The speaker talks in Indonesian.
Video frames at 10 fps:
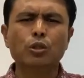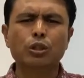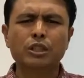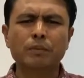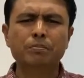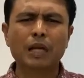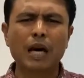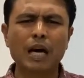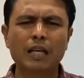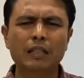
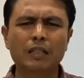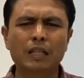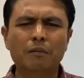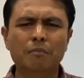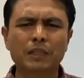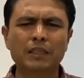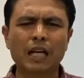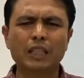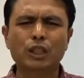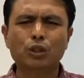ciptaan
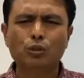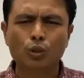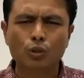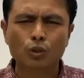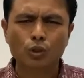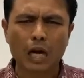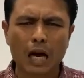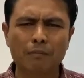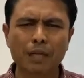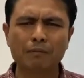menjadi sungguh
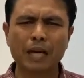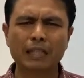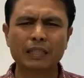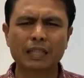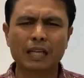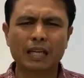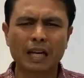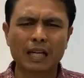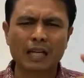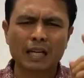amat baik
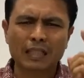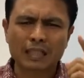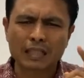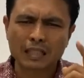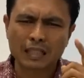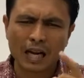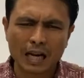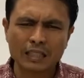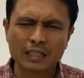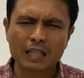karena
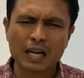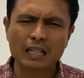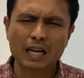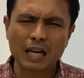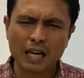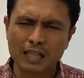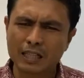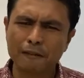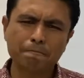kehadiran Adam.